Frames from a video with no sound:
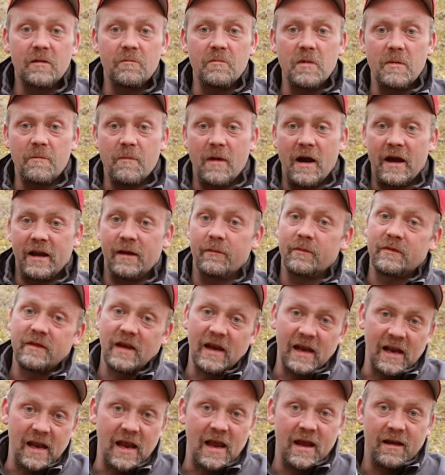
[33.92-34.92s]
Mit meinem
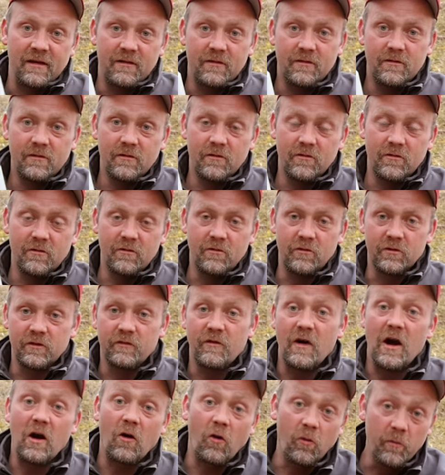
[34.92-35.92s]
Tele.
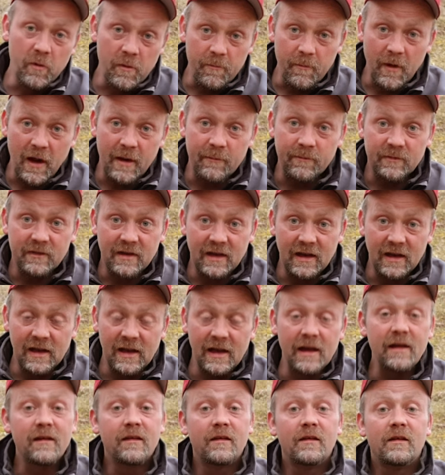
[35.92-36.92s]
Und warum mit meinem
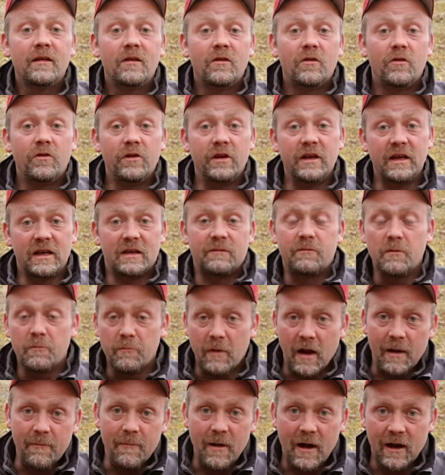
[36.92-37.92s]
Tele und nicht mit
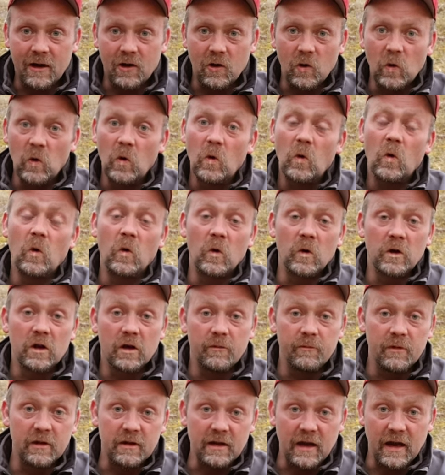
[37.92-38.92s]
meinem Makro
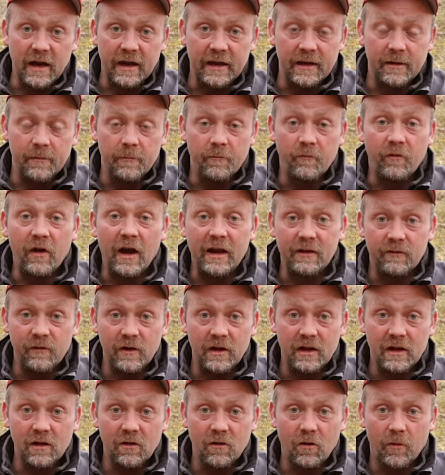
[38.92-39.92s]
oder mit einem
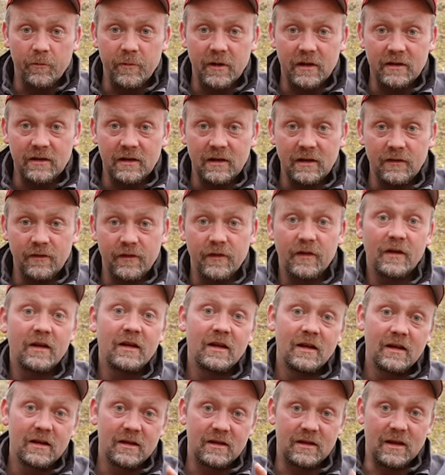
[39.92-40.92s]
Weitwinkelobjektiv?
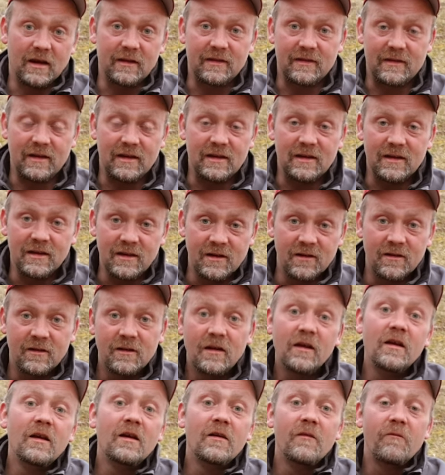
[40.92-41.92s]
Das seht ihr,
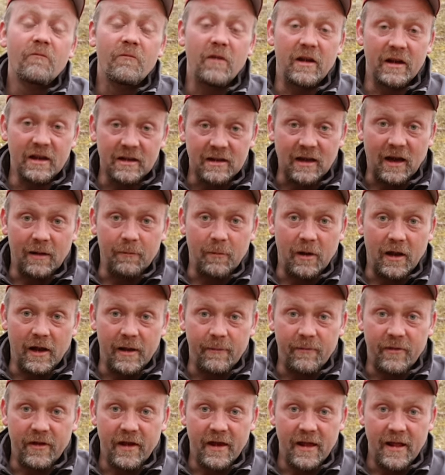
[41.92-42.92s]
wenn ihr dran
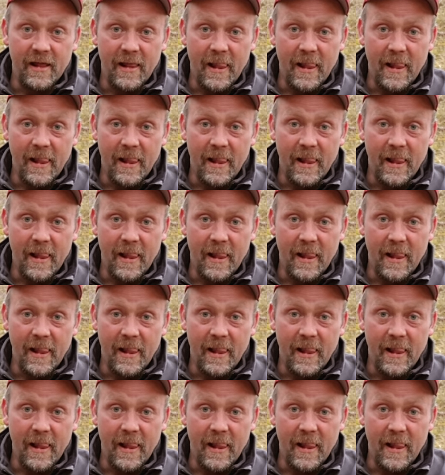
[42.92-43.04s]
bleibt.